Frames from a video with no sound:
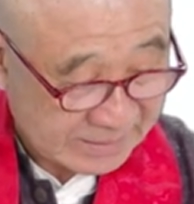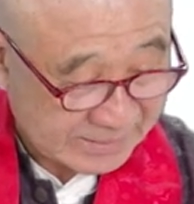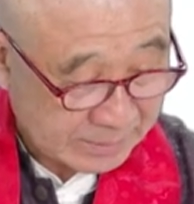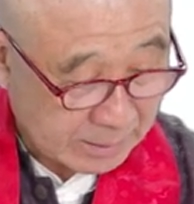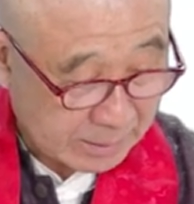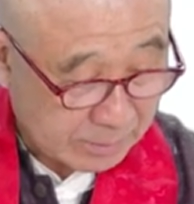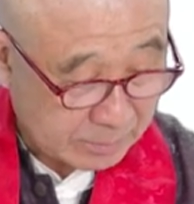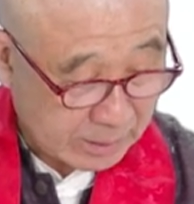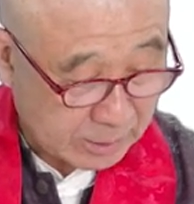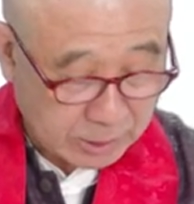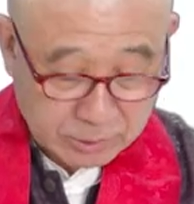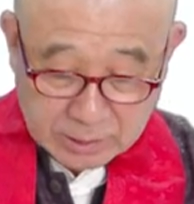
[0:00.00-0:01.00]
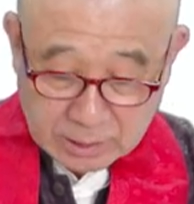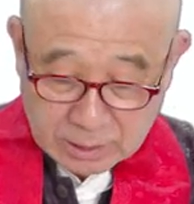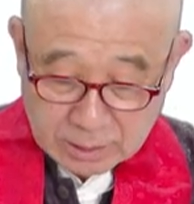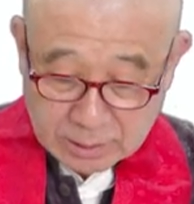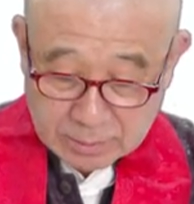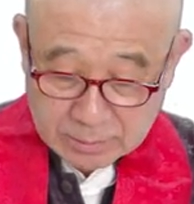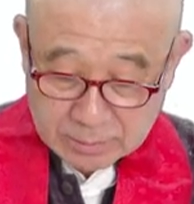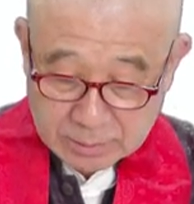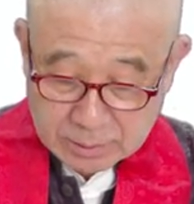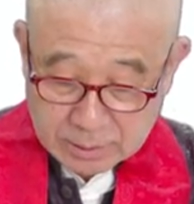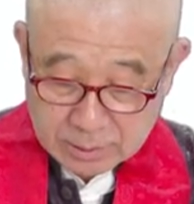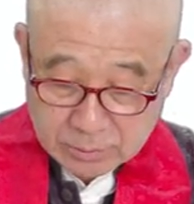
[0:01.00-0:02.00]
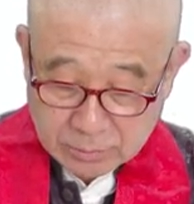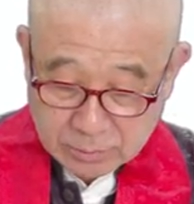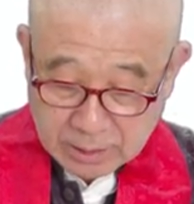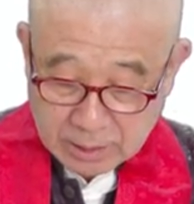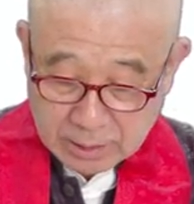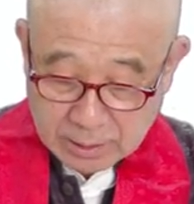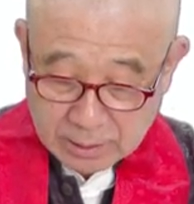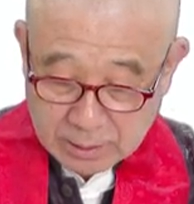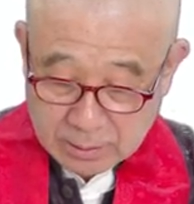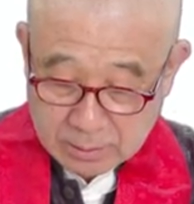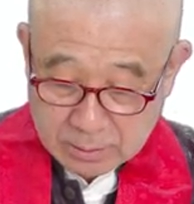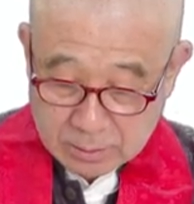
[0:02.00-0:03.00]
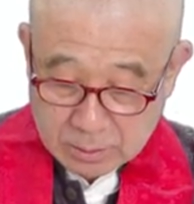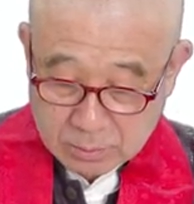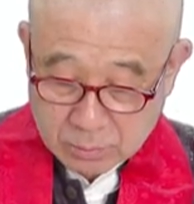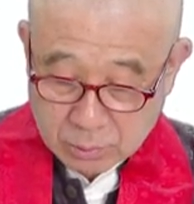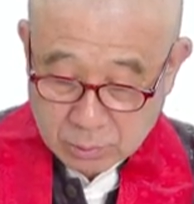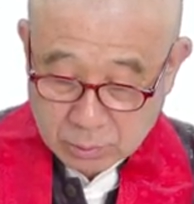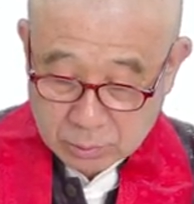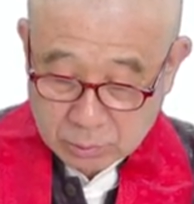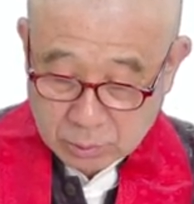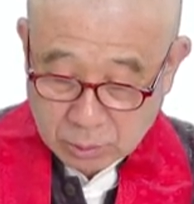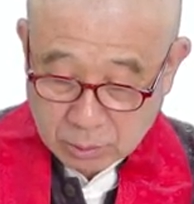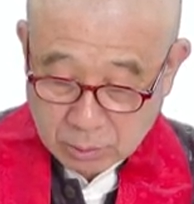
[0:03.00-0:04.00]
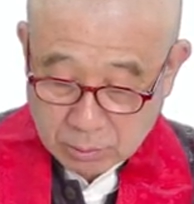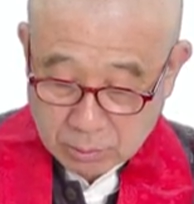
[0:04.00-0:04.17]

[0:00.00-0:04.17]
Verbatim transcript: 그 다음에 일화, 일화. 보통